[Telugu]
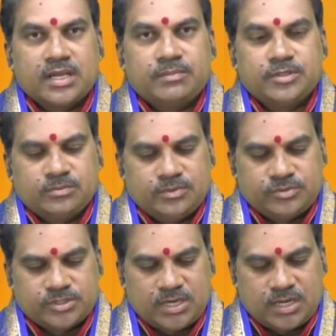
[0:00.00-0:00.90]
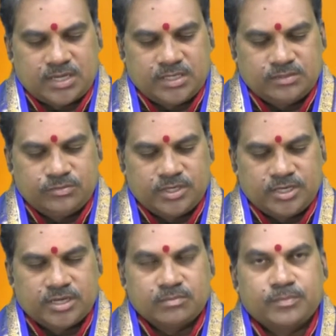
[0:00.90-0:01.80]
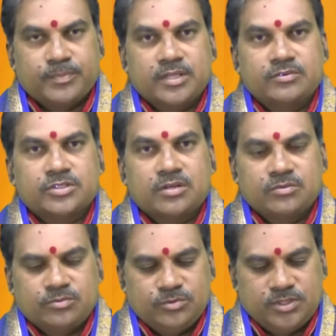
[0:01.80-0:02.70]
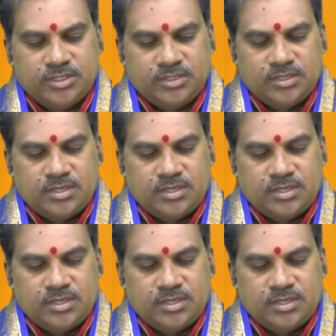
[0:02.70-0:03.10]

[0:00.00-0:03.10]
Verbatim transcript: యాభై తొమ్మిది నిమిషాల లగాయితూ ఒంటి గంట ముప్పై ఐదు నిమిషాల వరకు ఉంది